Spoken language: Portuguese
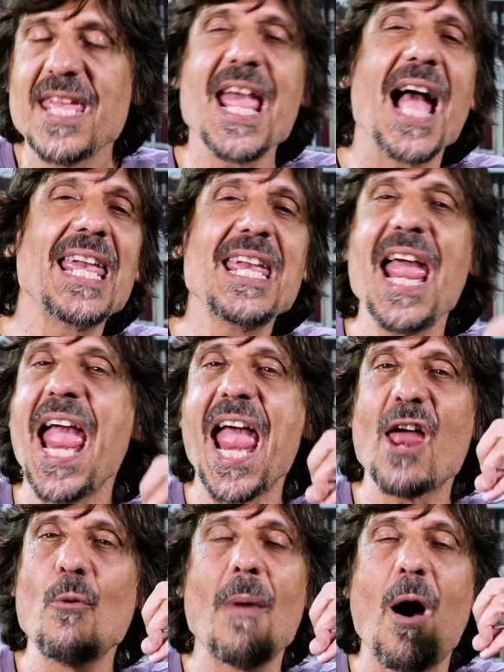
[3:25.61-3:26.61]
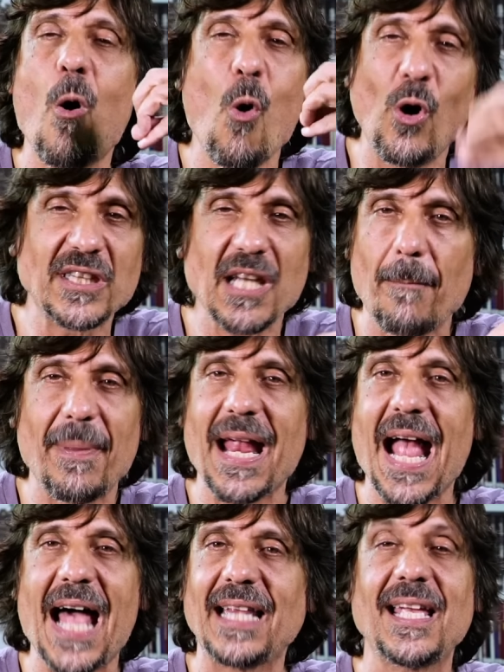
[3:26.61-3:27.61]
E aí era uma outra
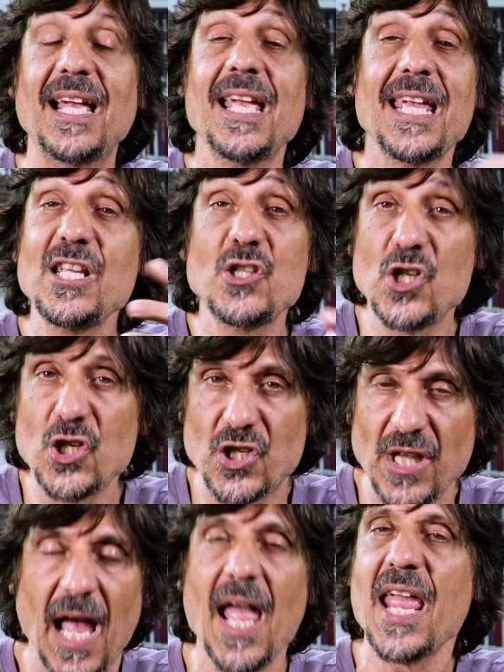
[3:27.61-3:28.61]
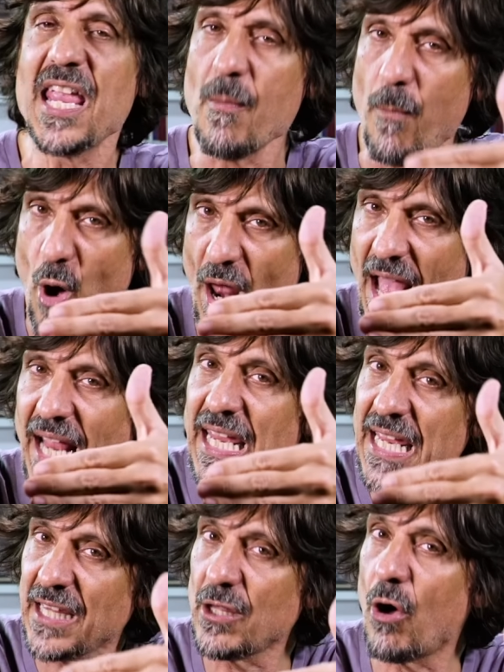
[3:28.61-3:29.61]
pegada indígena. Embora
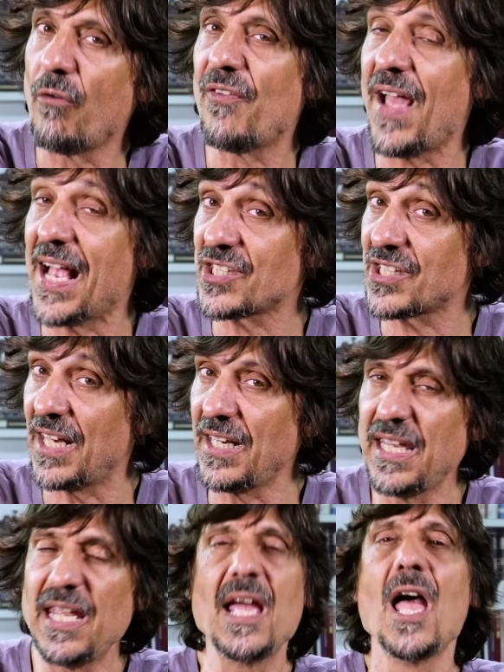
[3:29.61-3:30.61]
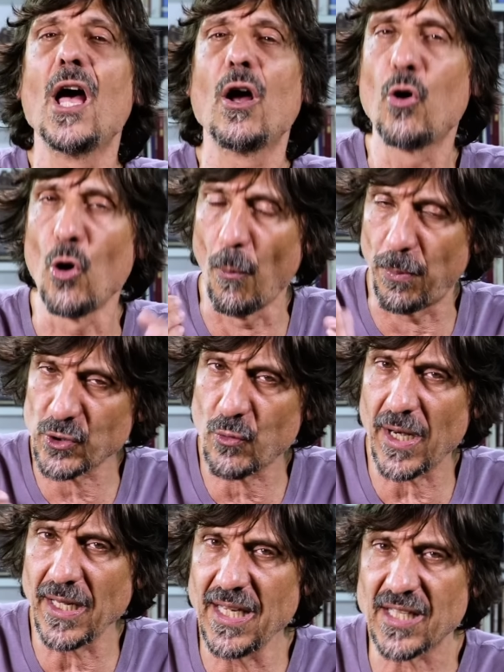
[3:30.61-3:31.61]
ainda houvesse ali grupos
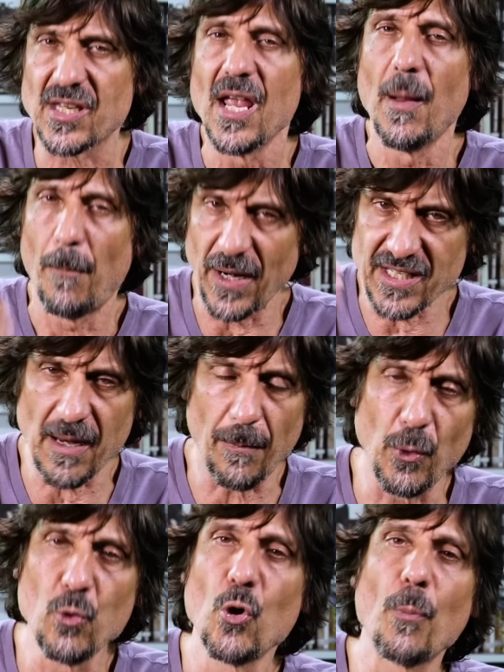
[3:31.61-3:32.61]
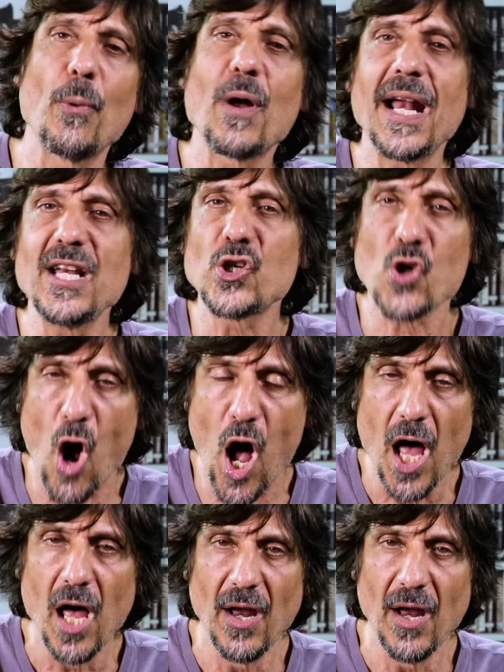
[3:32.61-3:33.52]
guaranis. Por exemplo, o grupo Carijó,